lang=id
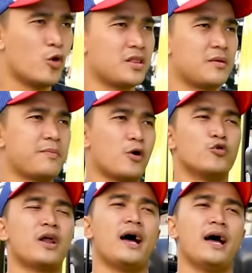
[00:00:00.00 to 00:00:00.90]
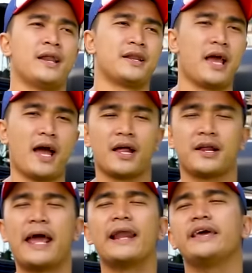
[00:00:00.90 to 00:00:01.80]
buat penggunaan ya
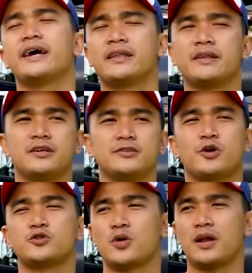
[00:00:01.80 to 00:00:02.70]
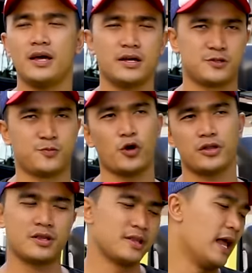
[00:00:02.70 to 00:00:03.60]
daily kan, cocok lah sport
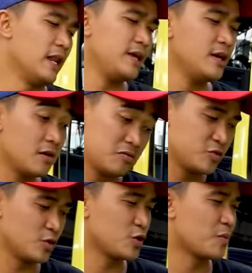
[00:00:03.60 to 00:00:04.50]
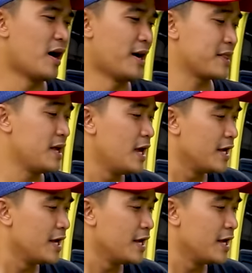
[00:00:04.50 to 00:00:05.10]
daily, cocok banget.